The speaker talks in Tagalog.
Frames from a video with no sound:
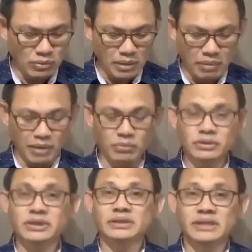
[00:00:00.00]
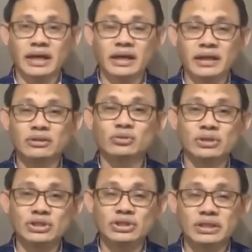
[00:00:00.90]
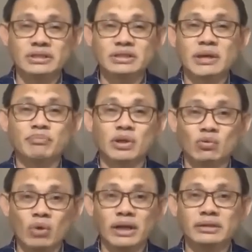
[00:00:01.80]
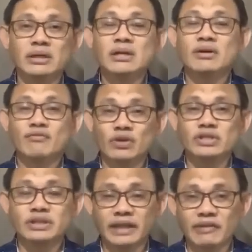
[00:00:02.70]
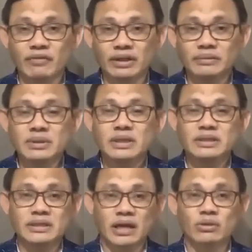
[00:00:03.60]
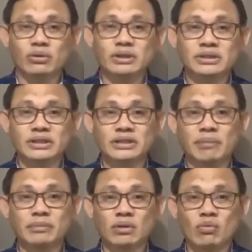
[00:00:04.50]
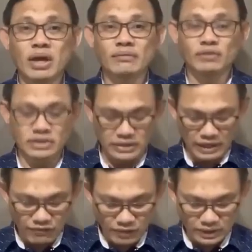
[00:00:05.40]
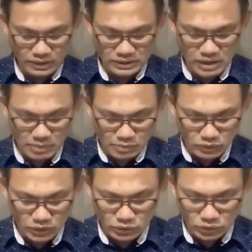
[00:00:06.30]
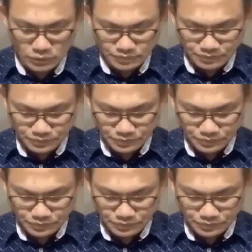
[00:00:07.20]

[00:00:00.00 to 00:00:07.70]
pong mga Bible sa 2 Corinthians chapter 1 verse 11. 2 Corinthians chapter 1 verse 11, ang sabi po dito,